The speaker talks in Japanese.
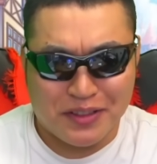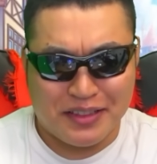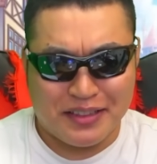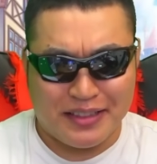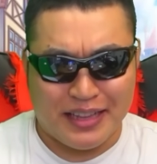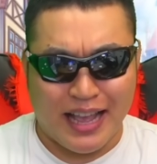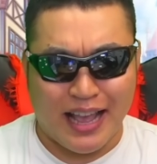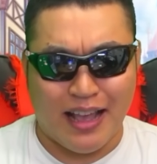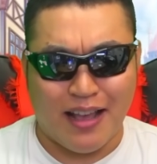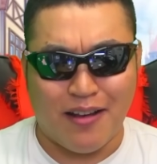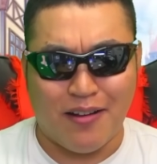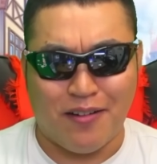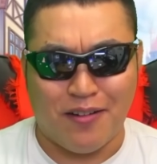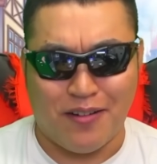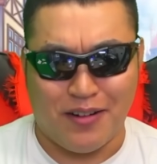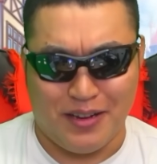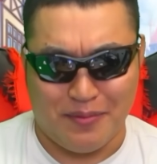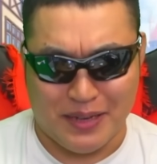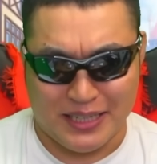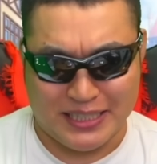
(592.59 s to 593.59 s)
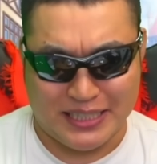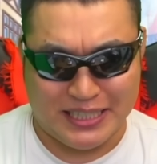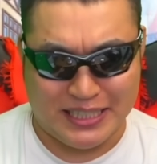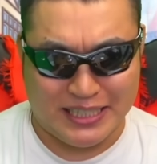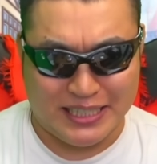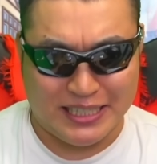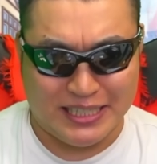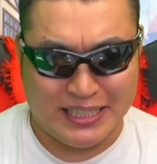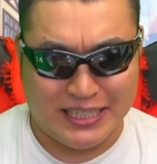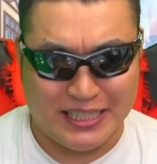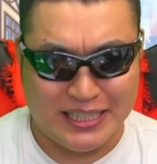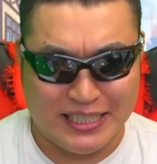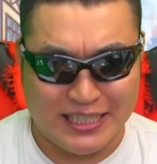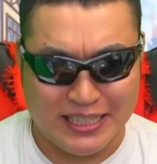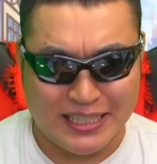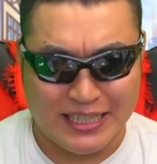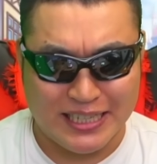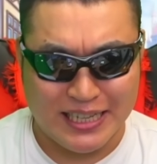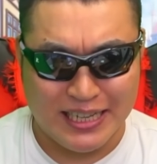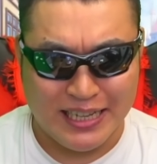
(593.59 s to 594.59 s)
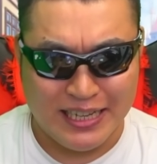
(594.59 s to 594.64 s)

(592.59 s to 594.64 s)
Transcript: ております。